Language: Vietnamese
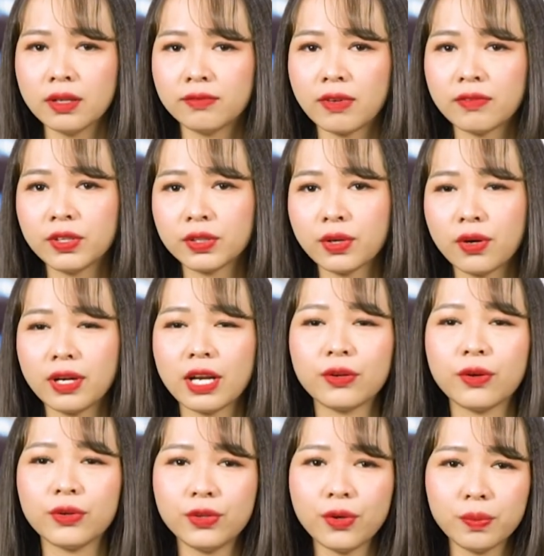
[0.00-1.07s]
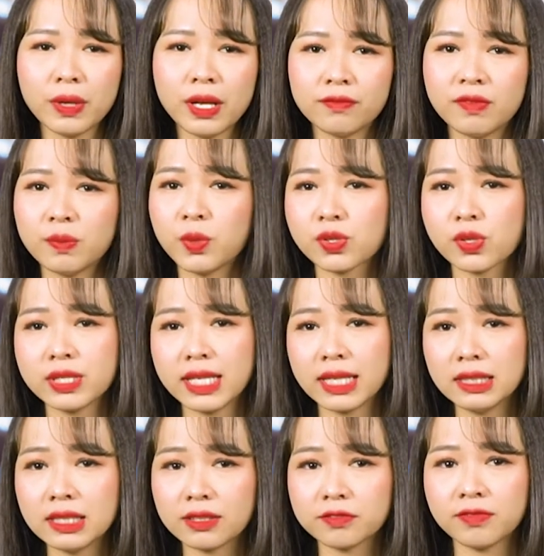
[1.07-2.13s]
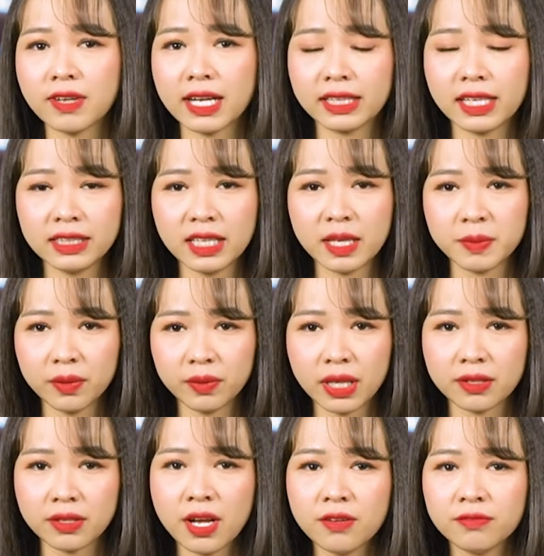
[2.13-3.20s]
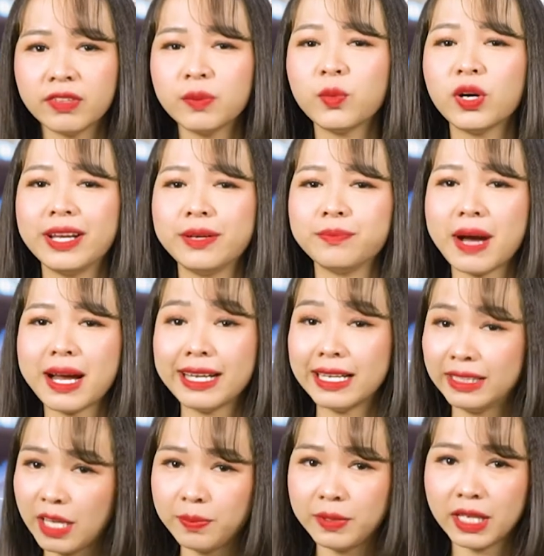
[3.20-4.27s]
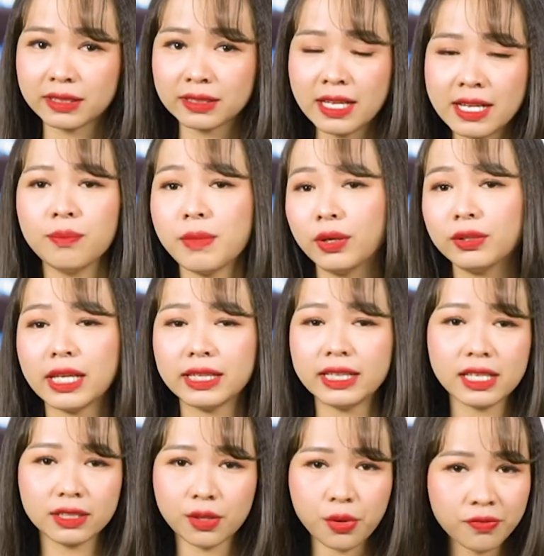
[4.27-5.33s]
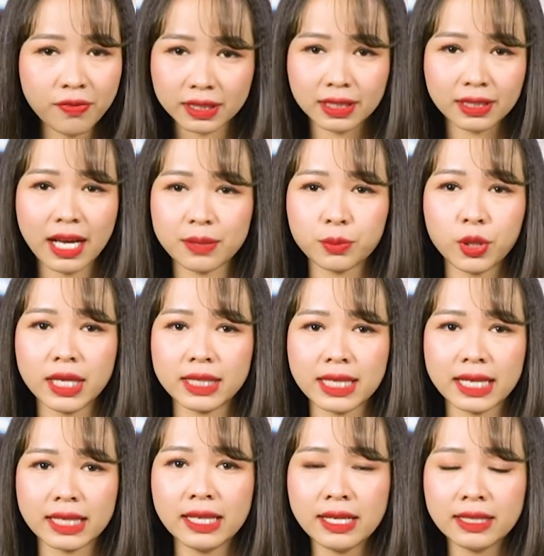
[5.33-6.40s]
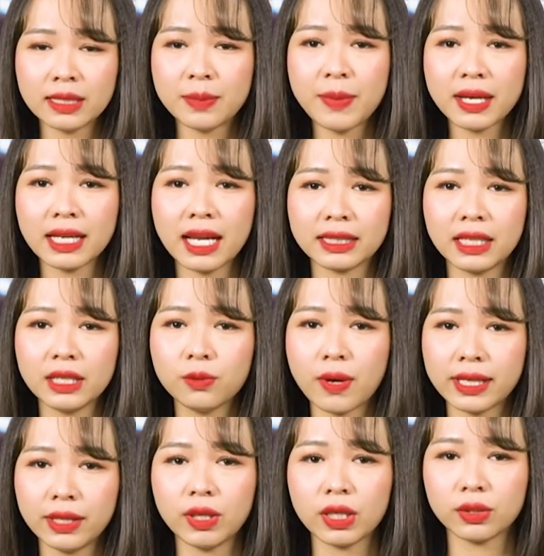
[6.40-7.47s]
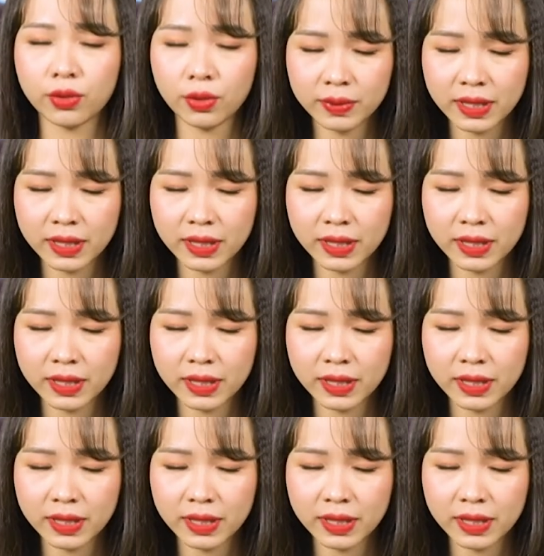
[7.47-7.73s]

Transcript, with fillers: Và vừa rồi là nội dung về một số chiến lược và kinh nghiệm giao dịch với mô hình 3 đỉnh thấp dần và có thể nghiên cứu và thực hành mô hình này để mang lại kết quả giao dịch tốt